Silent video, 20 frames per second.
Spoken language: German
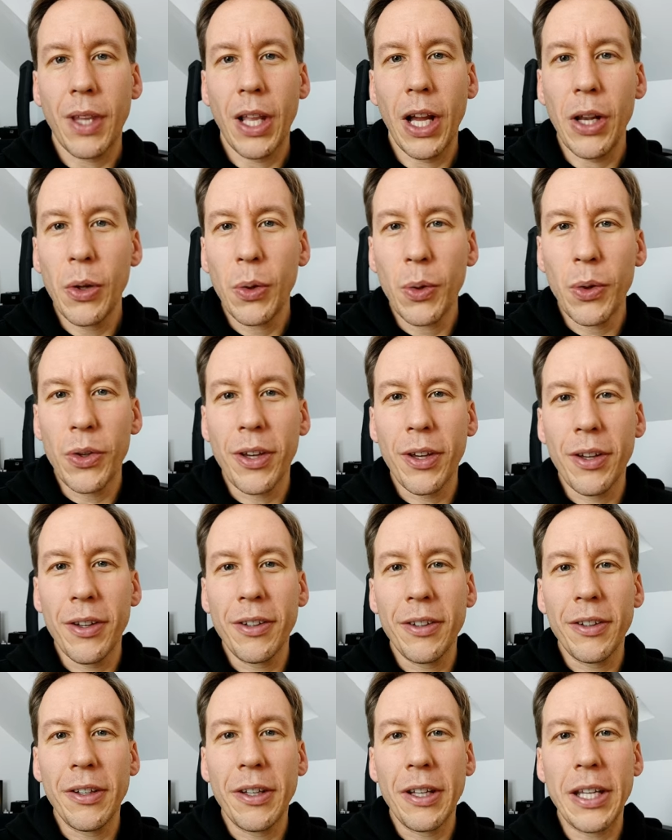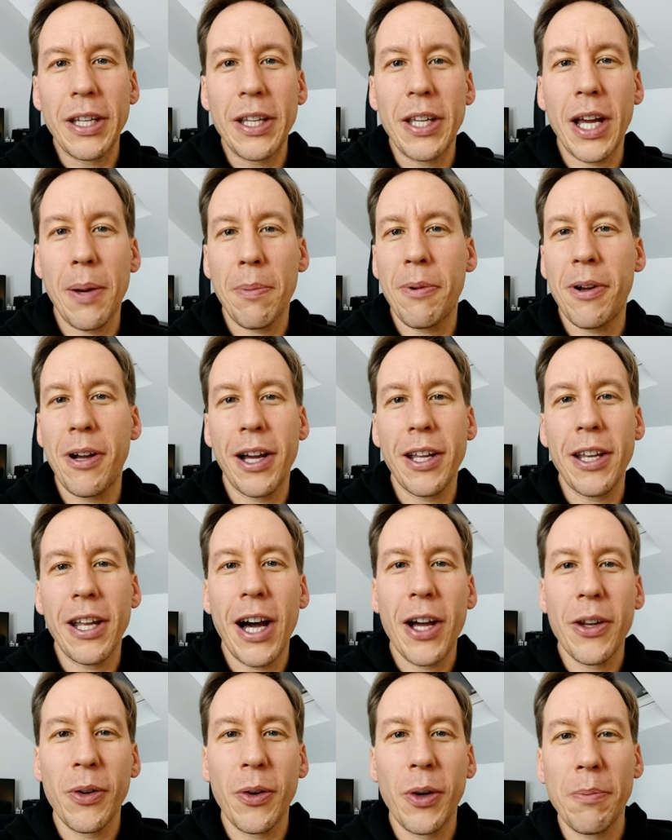Hallöchen, ich habe keine
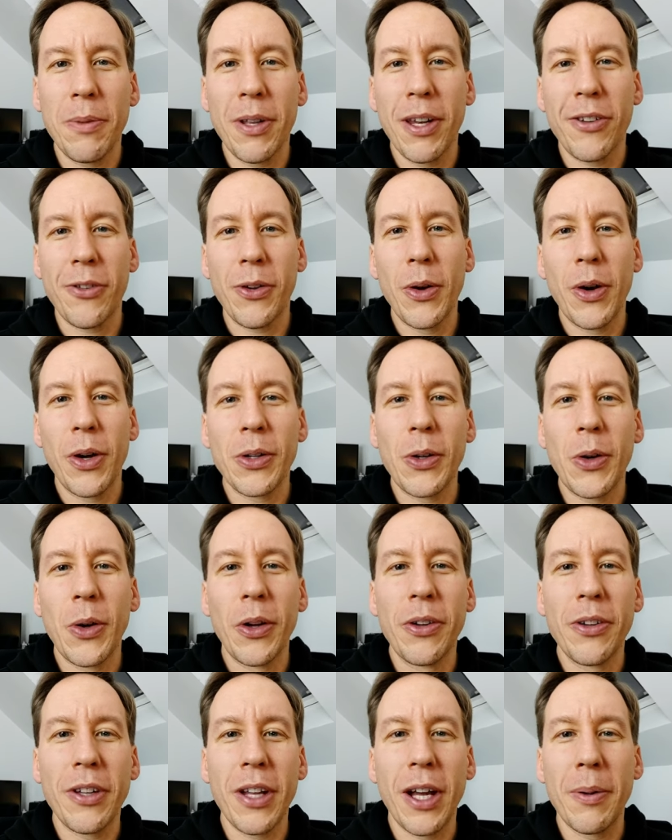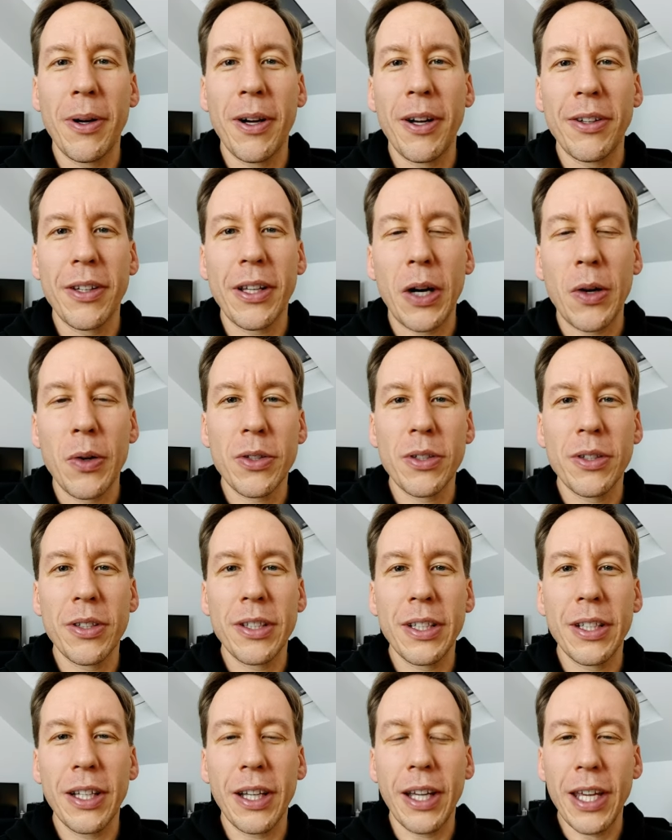Ahnung, ob ihr das hören könnt, aber
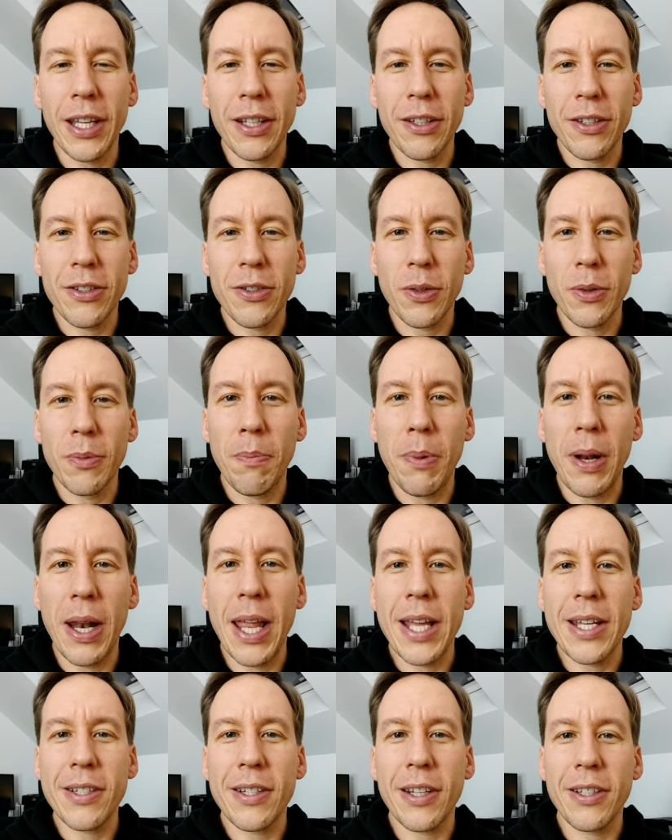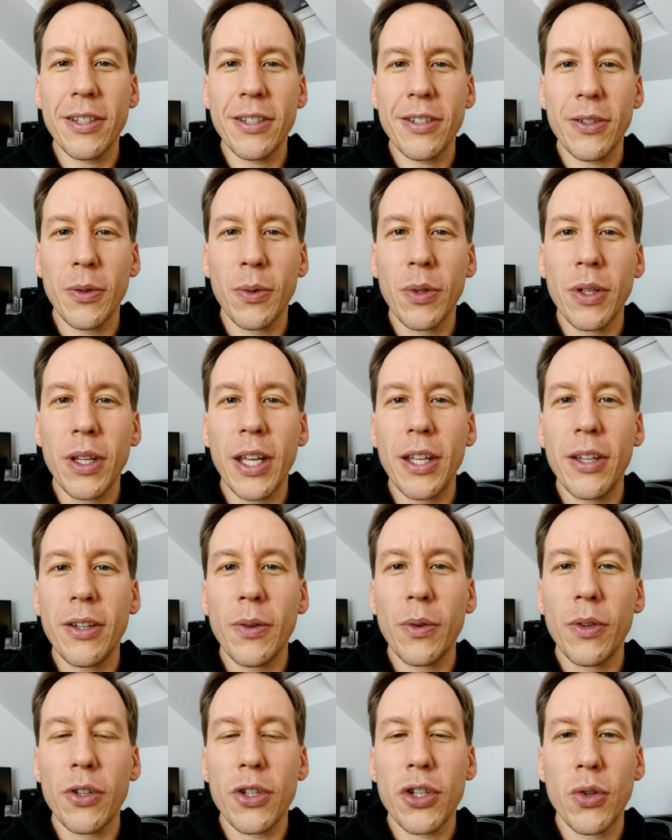draußen regnet es und plässert es ohne
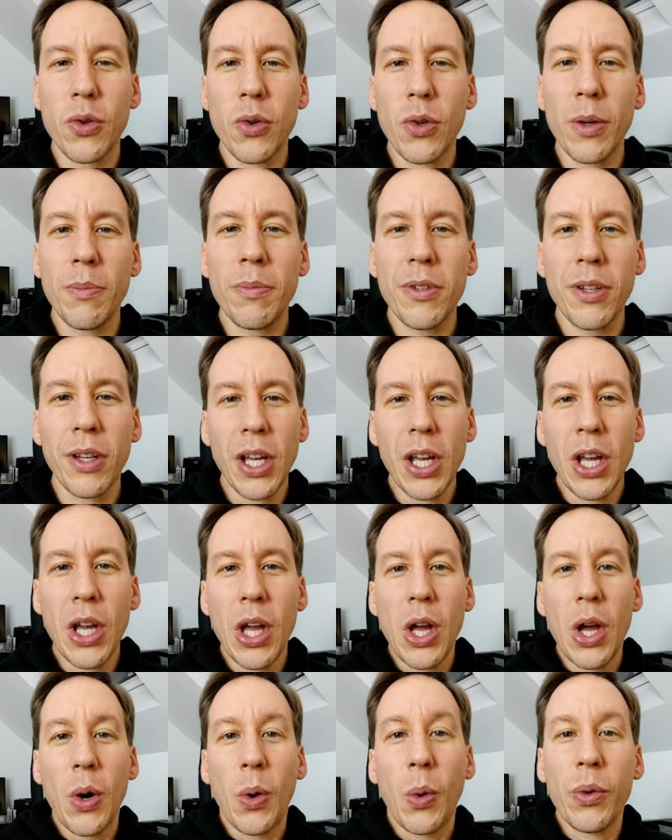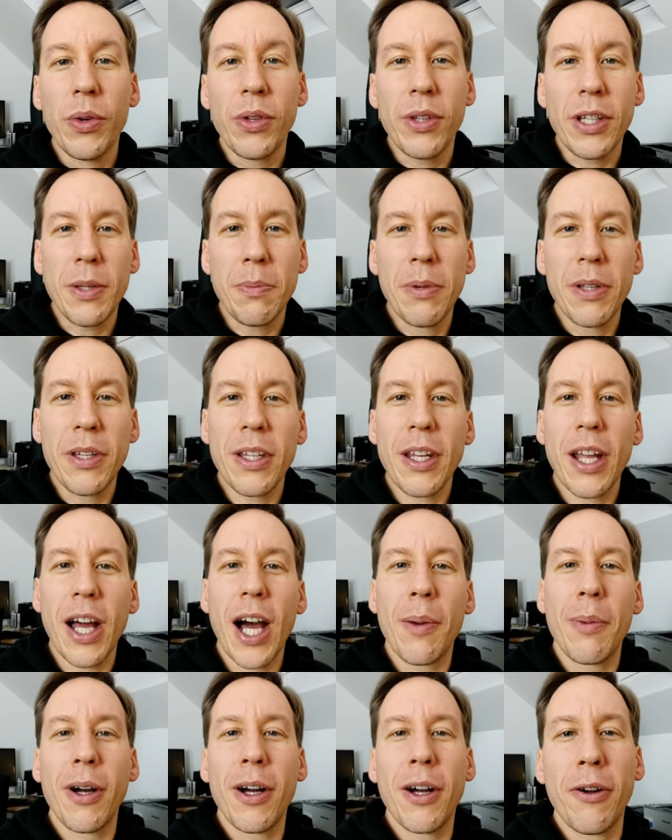Ende und es stürmt. Und ich bin
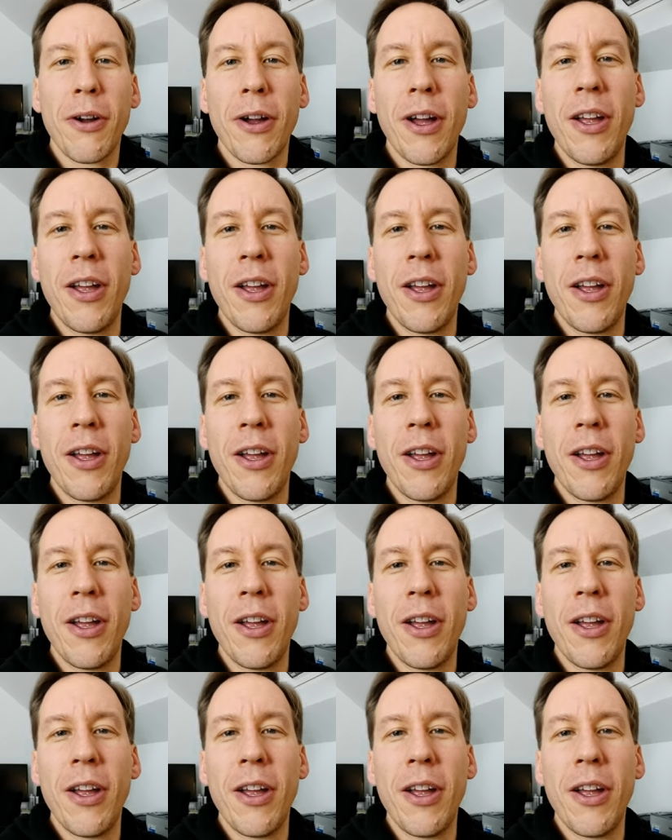aber